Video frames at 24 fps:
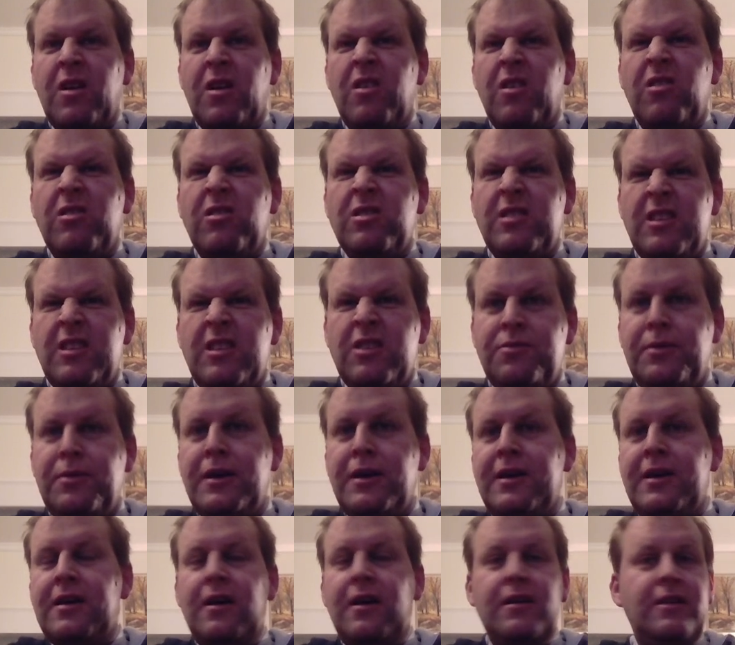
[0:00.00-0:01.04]
Und
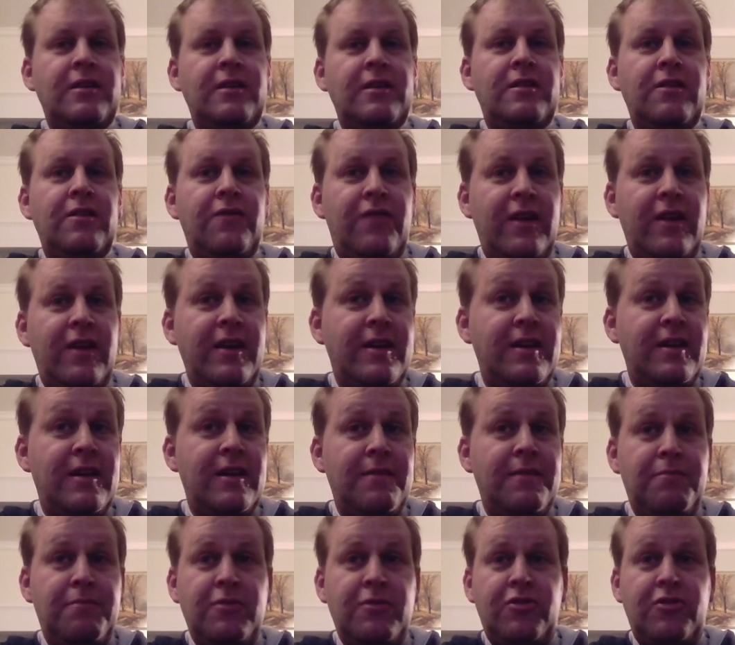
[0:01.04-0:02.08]
deswegen kann ich die
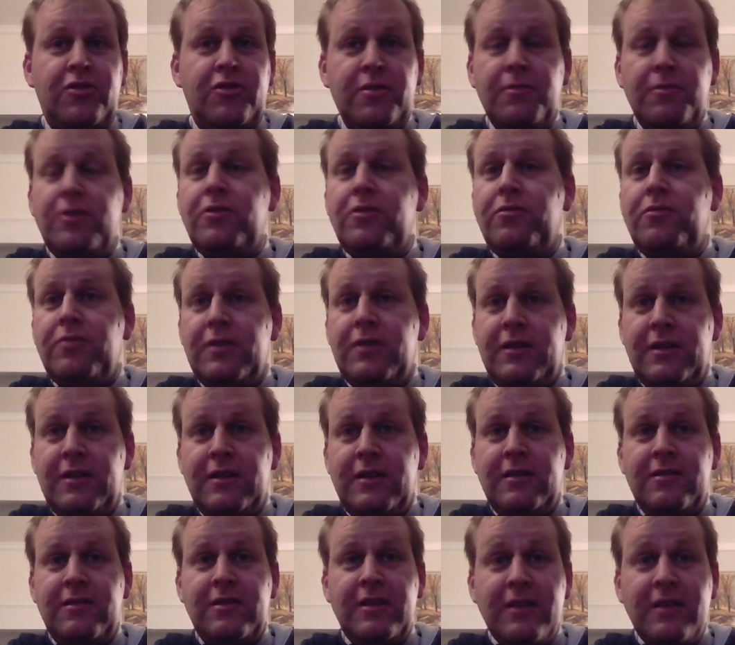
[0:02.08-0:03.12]
Fläche bestimmen über
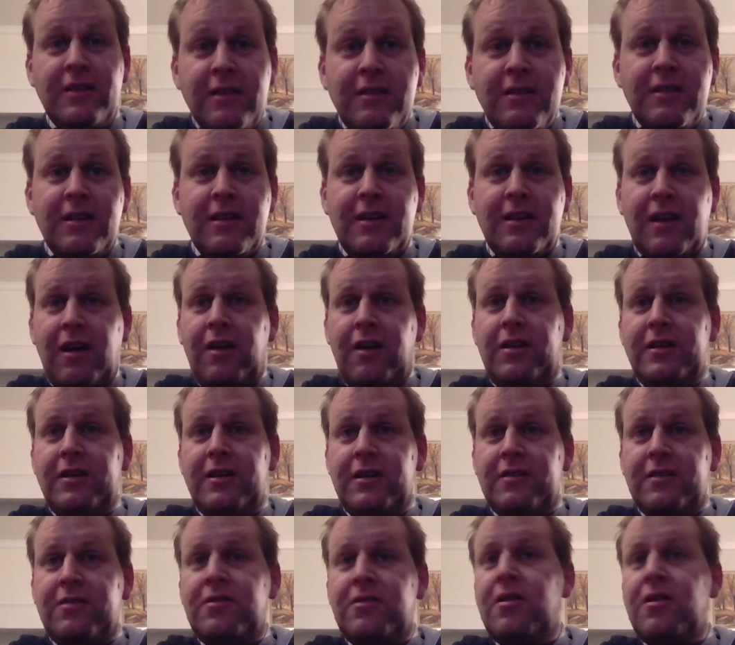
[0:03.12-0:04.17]
das Integral
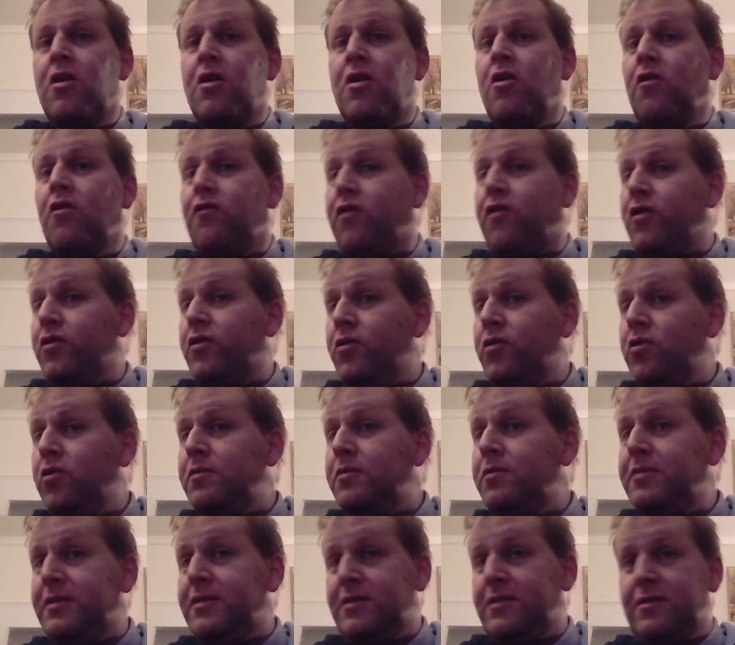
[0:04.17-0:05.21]
jetzt von 0
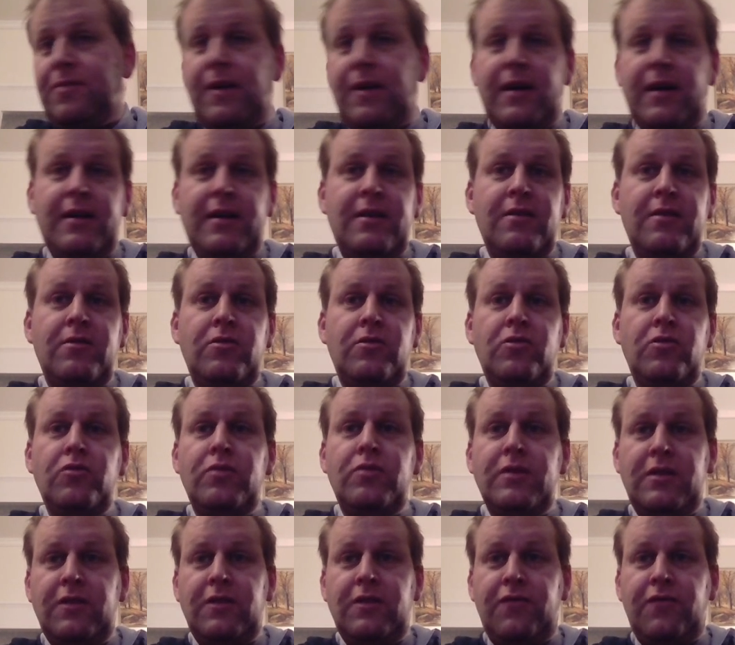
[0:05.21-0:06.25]
bis 2
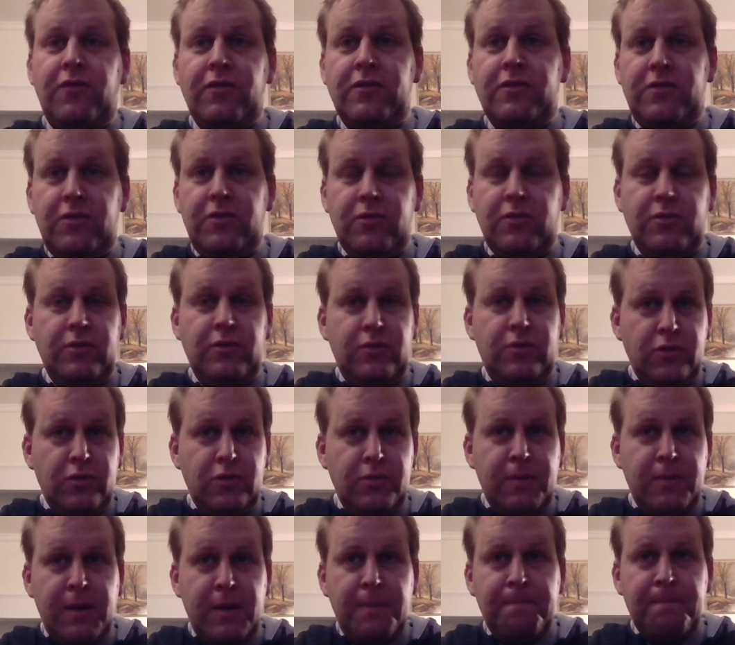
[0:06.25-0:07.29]
über die Funktion
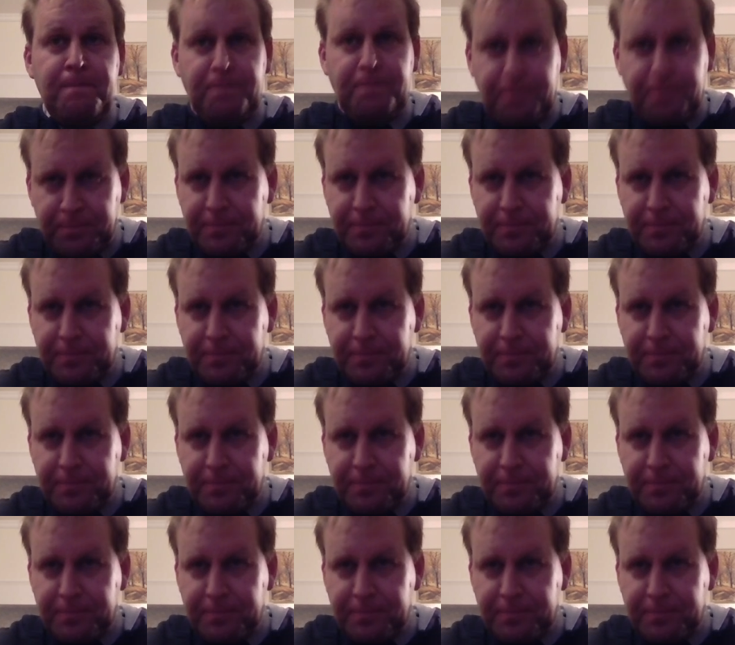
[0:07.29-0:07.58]
drüber.